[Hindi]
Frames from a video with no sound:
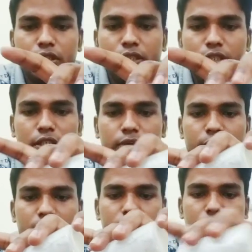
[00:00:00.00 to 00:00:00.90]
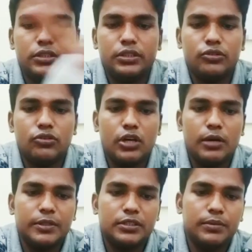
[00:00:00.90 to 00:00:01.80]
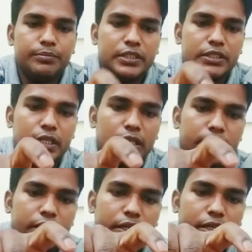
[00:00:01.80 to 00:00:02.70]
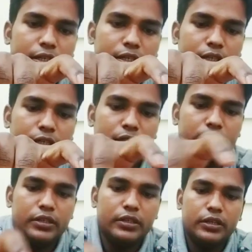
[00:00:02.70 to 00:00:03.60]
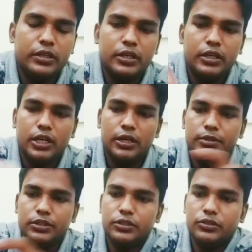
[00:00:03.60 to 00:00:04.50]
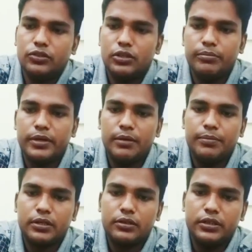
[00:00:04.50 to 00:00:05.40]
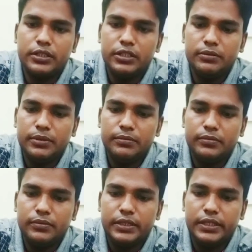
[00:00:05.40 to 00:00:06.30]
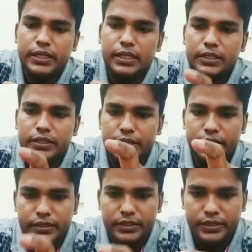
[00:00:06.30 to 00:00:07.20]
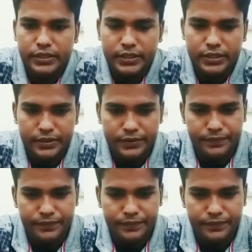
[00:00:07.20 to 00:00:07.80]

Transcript: देखिए हमने इस इन तीनों को आपस में मिक्स कर लिया है अब इन तीनों को हम बराबर क्वांटिटी में निकाल लेते हैं देखिए